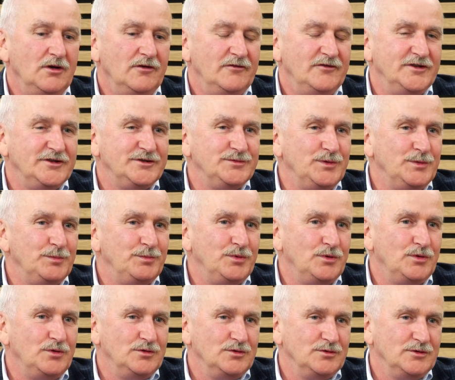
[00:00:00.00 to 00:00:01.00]
powiedzmy
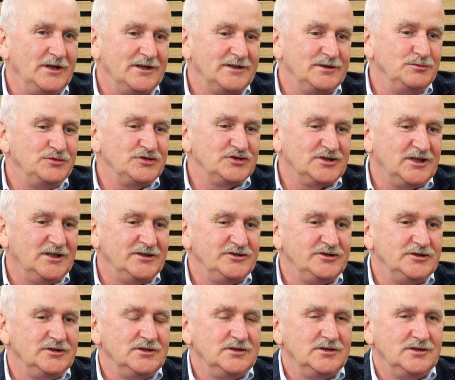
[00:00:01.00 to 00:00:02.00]
po jakimś
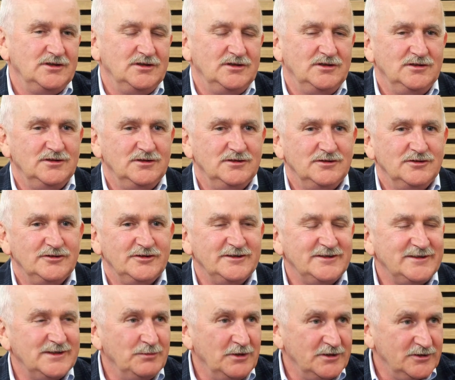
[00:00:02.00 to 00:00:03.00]
czasie y,
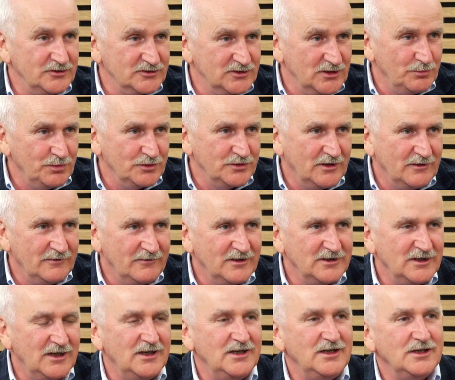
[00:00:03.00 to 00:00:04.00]
systematycznego
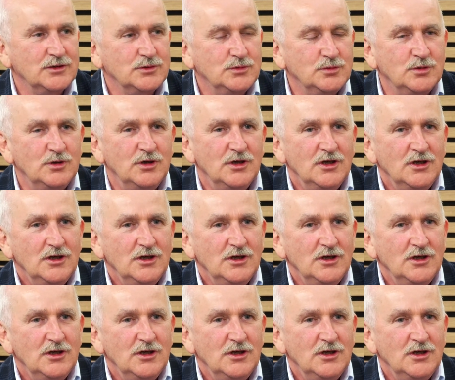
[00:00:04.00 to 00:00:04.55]
podawania leku,